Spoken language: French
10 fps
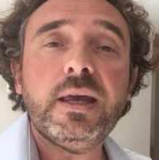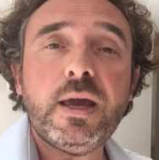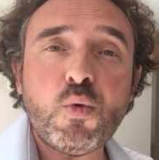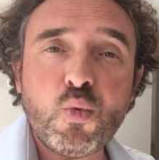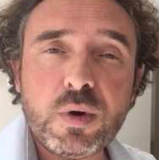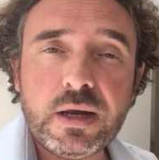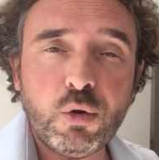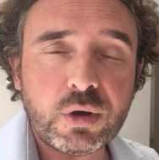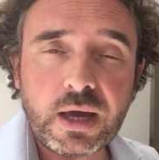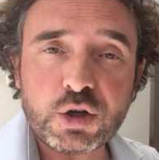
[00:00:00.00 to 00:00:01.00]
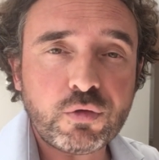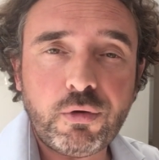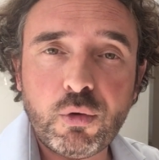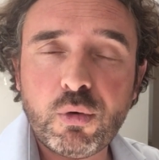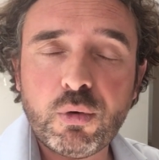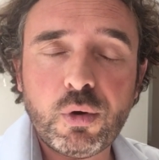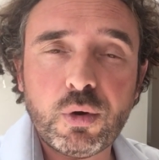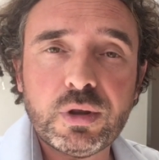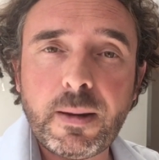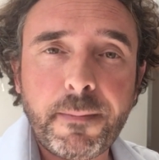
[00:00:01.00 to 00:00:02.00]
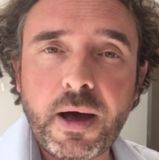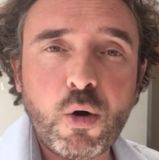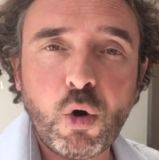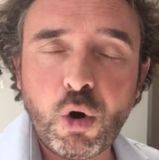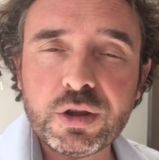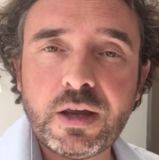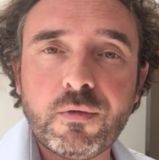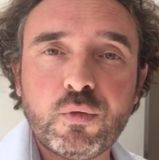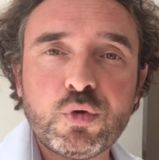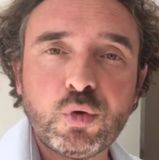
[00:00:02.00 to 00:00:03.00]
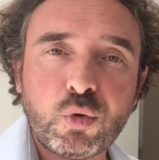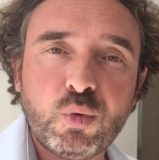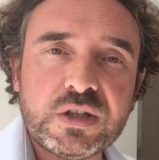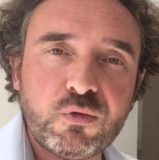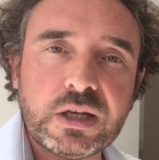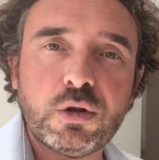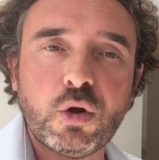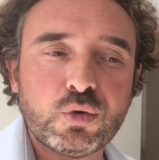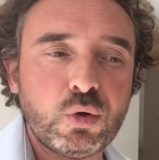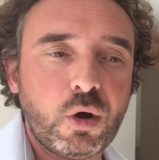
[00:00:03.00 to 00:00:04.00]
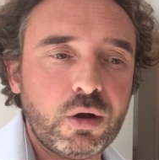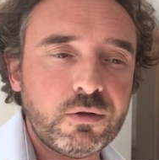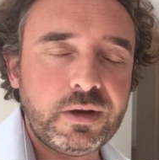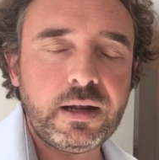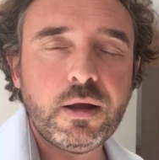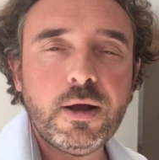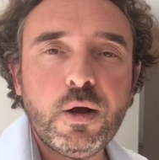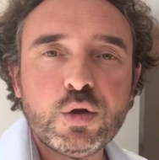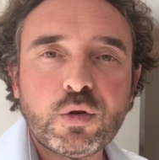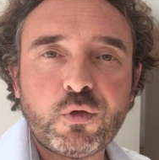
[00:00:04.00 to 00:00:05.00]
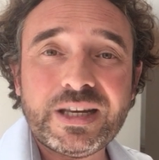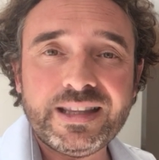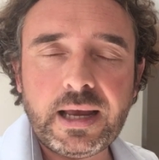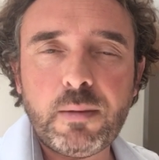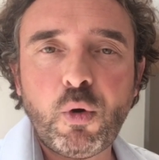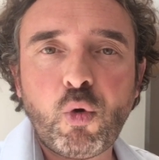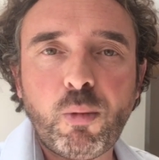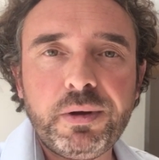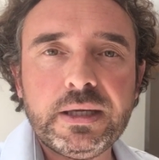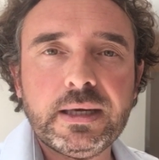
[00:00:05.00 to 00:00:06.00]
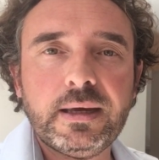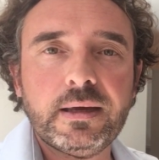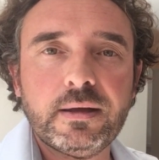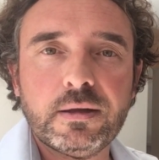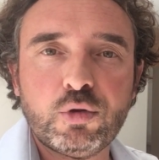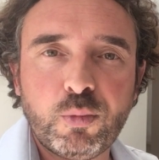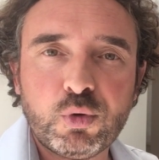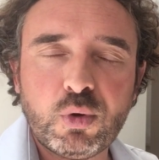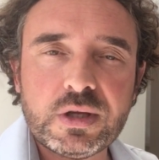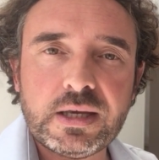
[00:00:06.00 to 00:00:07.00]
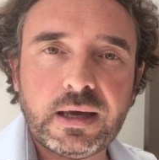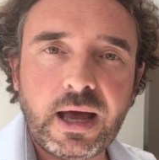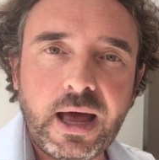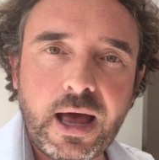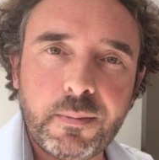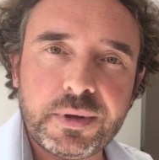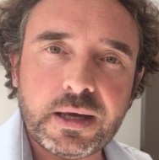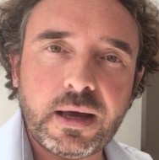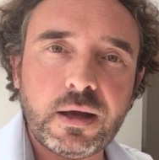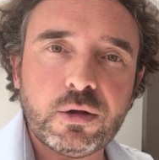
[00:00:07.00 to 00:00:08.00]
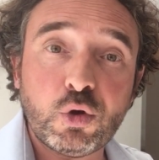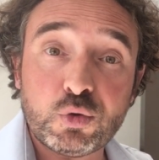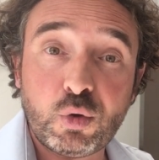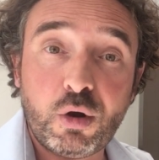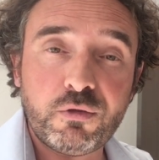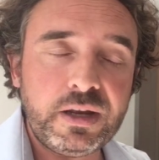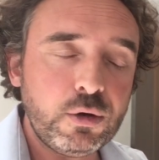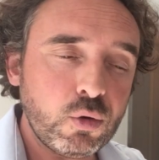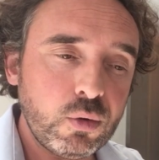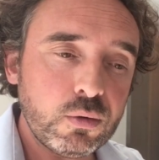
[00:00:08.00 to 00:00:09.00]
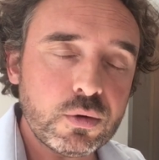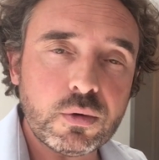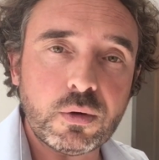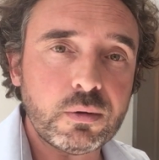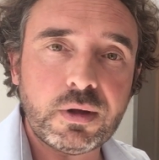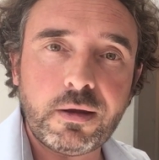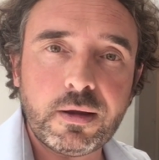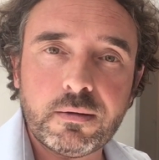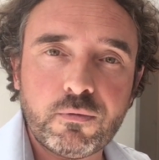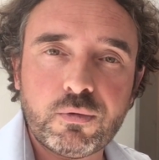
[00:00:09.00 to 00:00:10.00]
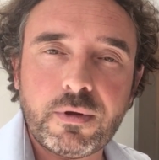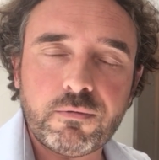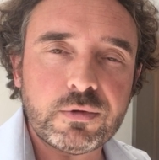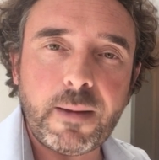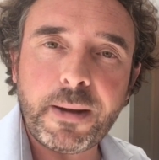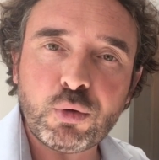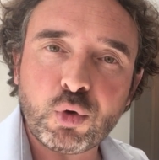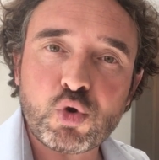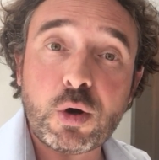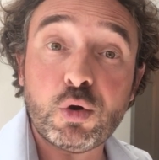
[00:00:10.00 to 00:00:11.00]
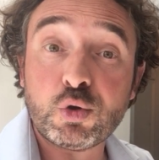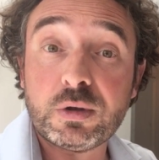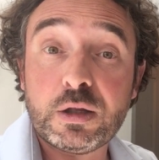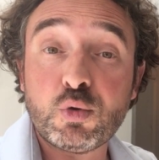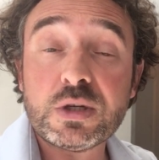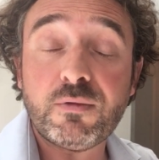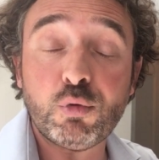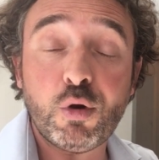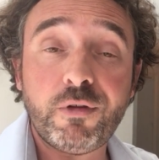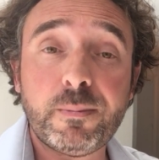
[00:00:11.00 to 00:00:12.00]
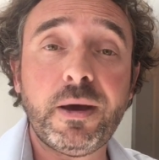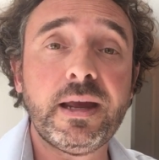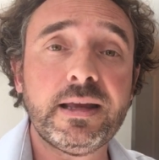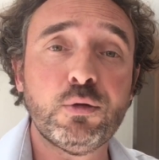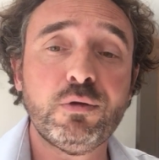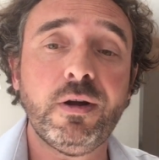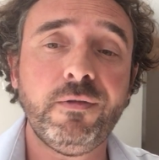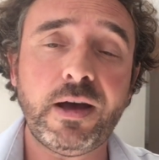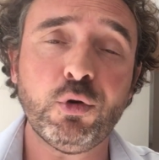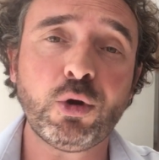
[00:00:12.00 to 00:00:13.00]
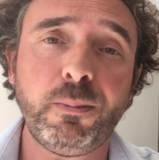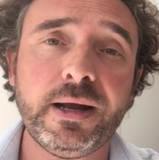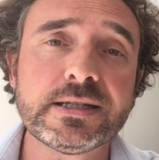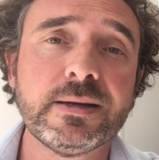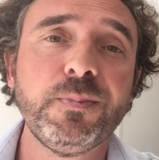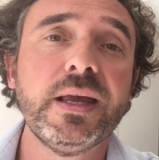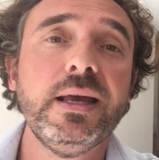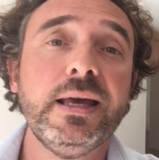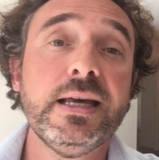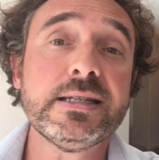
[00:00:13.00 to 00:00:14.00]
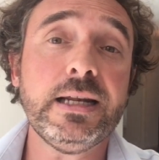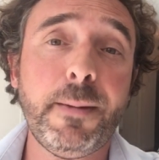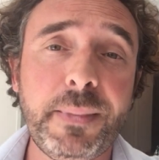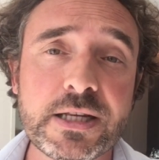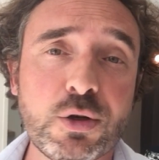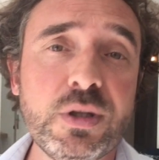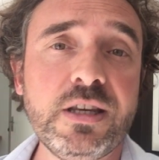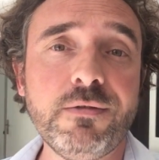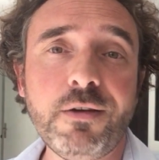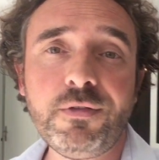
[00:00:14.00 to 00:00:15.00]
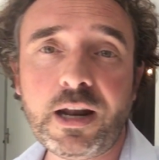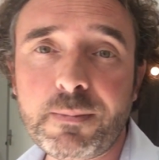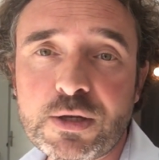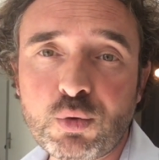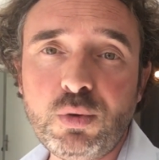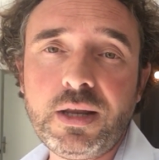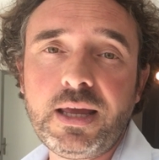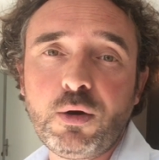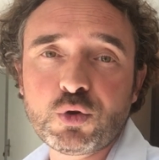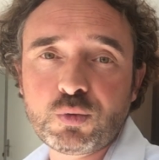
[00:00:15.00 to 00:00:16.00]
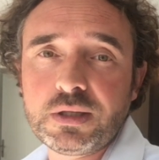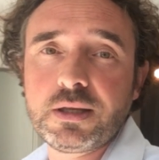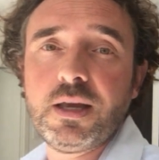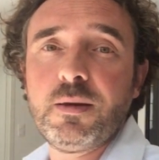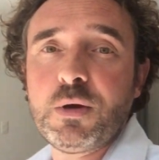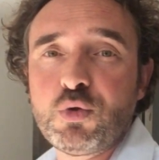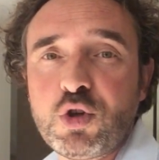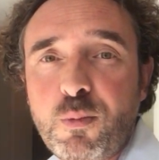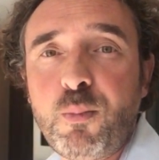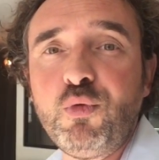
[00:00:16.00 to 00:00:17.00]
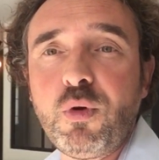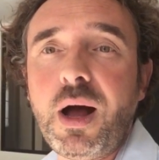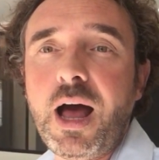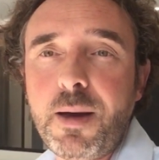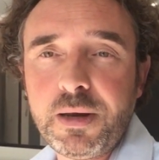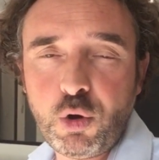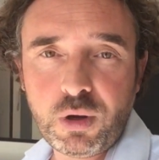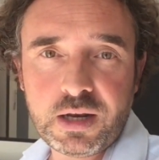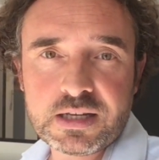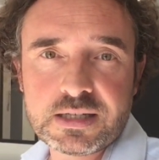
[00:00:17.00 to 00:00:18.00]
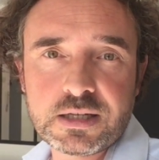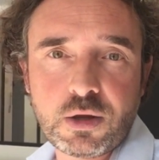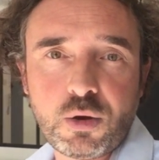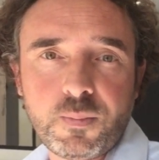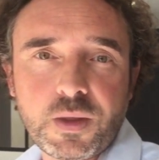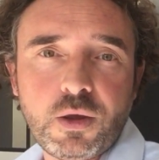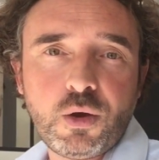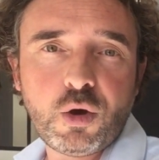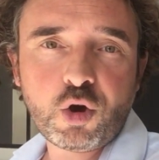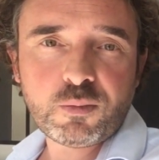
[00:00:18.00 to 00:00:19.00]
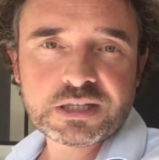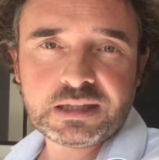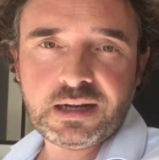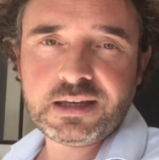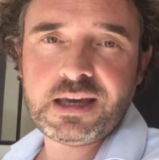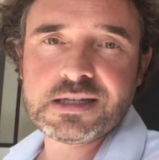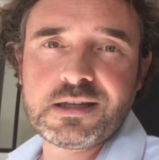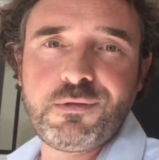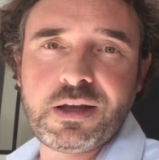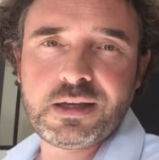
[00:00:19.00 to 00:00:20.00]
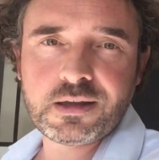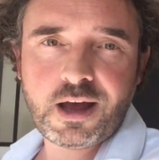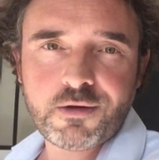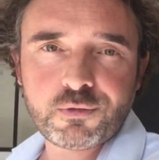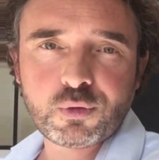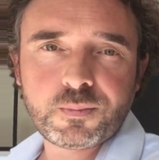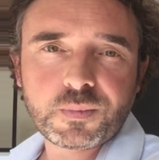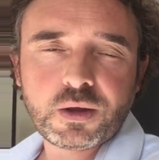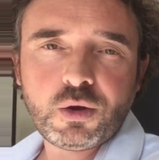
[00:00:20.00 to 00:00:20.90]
Et oui, le cash flow euh, n'est pas au rendez-vous, surtout si vous êtes dans une grande ville. Sauf que c'est tellement compliqué d'obtenir un bien dans une grande ville que vous n'avez pas d'autre choix que de sauter dessus. Si vous ne le faites pas, quelqu'un d'autre va le faire à votre place. Et c'est la personne qui va faire la bascule et ensuite, bah, justement, pouvoir améliorer l'existant euh, comme ça a été le cas ici, faire des travaux